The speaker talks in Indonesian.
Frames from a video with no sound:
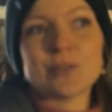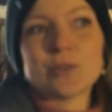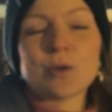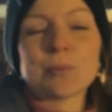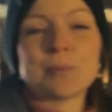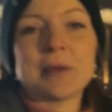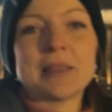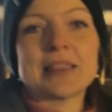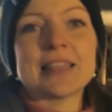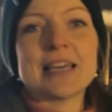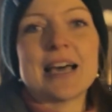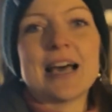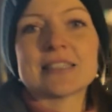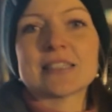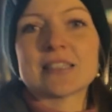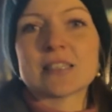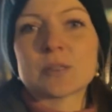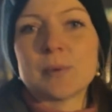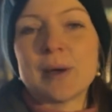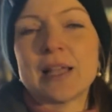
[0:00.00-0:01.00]
untuk minta
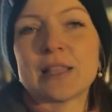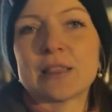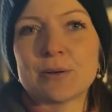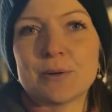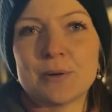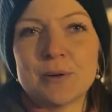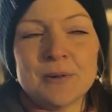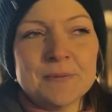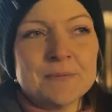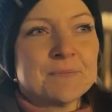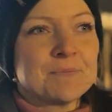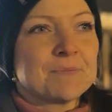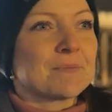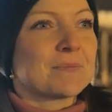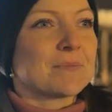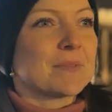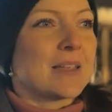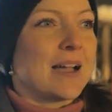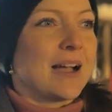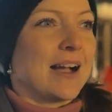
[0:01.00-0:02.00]
sesuatu
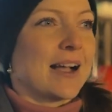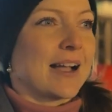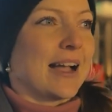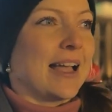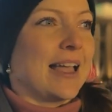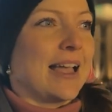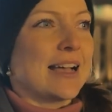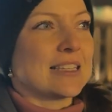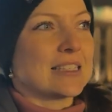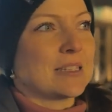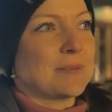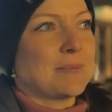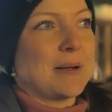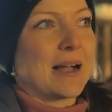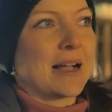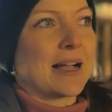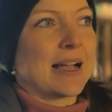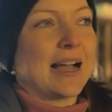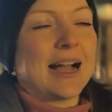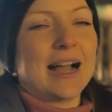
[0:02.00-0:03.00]
uh, kayak
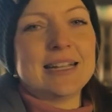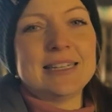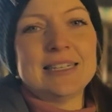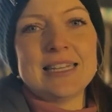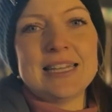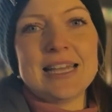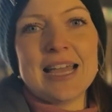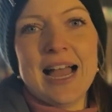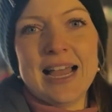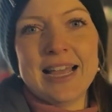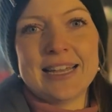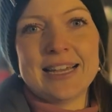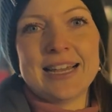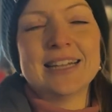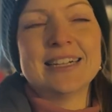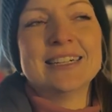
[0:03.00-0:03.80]
sebagai hadiah ya.